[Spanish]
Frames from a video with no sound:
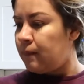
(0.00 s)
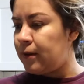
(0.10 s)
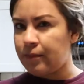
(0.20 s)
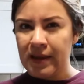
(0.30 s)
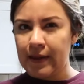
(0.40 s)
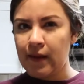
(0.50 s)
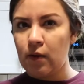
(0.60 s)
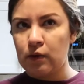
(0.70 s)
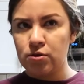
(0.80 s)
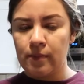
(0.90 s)
Pero mañana lo
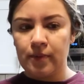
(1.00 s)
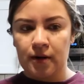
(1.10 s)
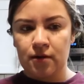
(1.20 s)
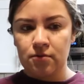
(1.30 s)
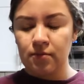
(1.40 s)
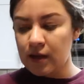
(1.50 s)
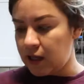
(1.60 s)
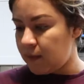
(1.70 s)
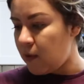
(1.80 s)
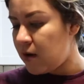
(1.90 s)
hago tempranito,
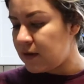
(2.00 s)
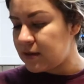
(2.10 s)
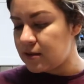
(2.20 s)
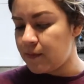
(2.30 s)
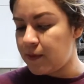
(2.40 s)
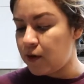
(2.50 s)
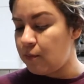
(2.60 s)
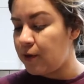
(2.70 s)
mañana me voy a levantar temprano.